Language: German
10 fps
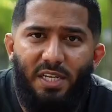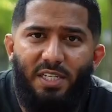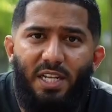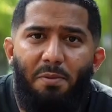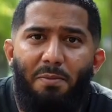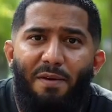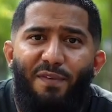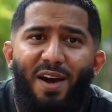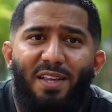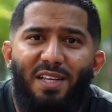Ich liebe meinen
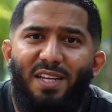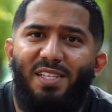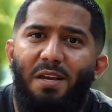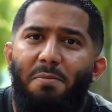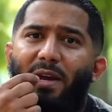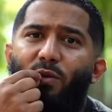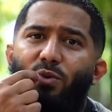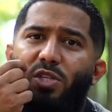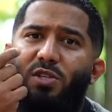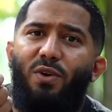Vater, dass er immer ein
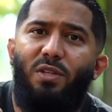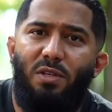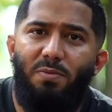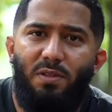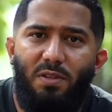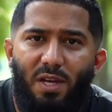gutes Wort gibt.